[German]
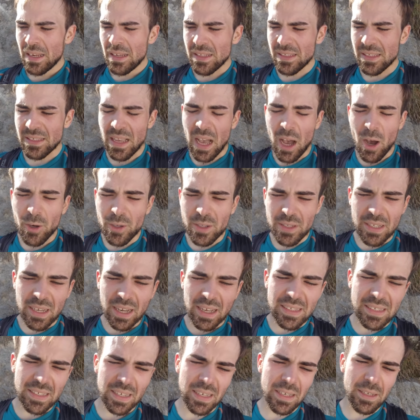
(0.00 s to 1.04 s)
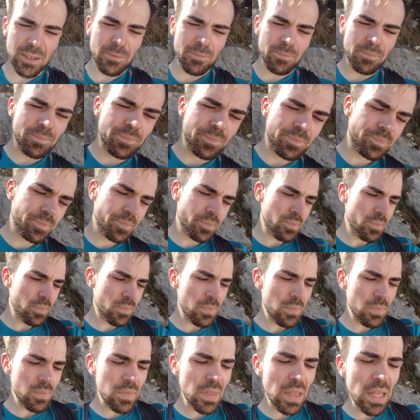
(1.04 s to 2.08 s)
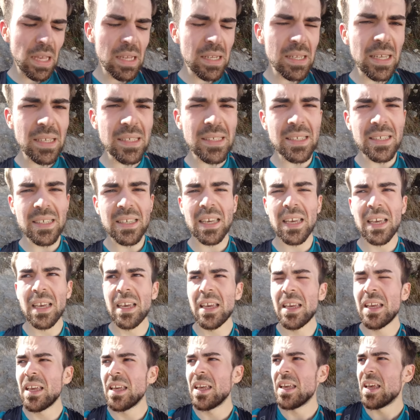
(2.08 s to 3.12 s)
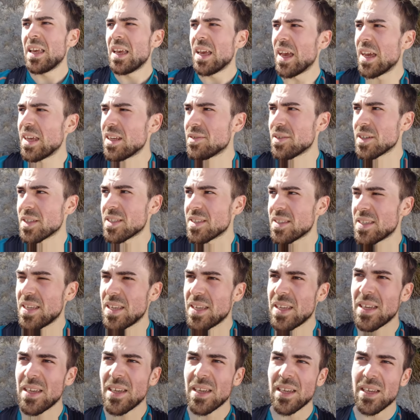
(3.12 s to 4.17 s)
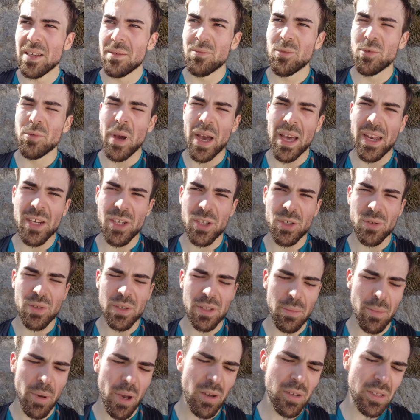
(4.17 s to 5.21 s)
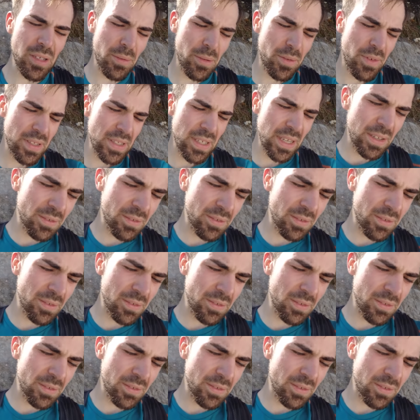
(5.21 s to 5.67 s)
das ist auch die Tatsache, dass ich etwas ähm, über einer Stunde gebraucht habe. Ich weiß